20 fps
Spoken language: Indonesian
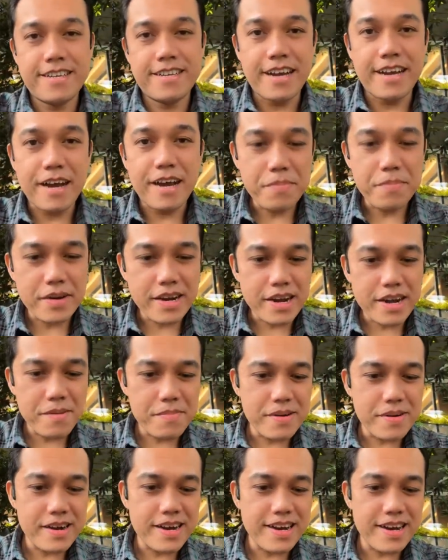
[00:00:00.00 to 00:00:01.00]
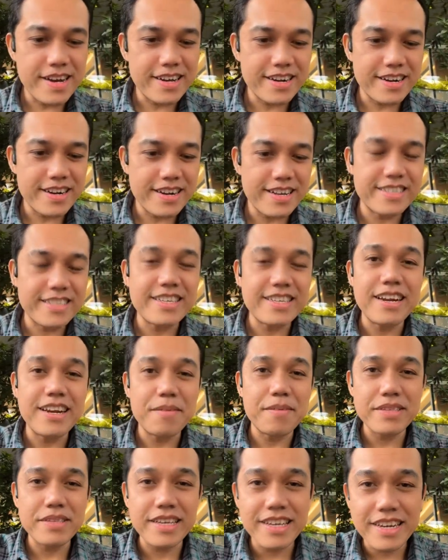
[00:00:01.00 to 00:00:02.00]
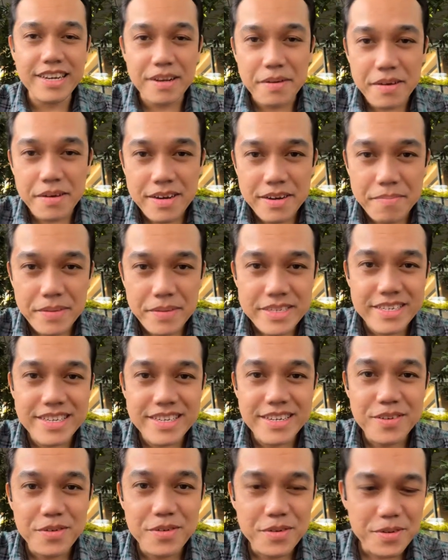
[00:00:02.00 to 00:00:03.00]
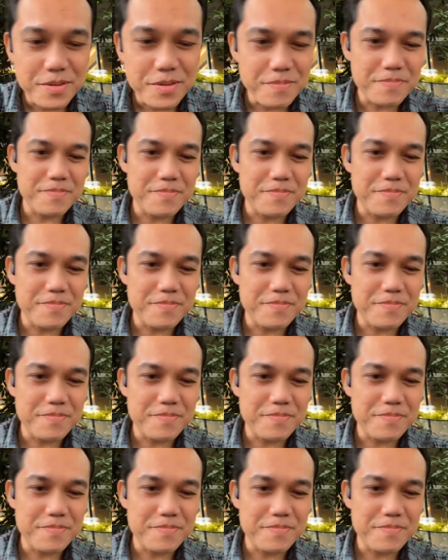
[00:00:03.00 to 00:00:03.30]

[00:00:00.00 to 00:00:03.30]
apa kabar eh salah pertanyaannya masih hidup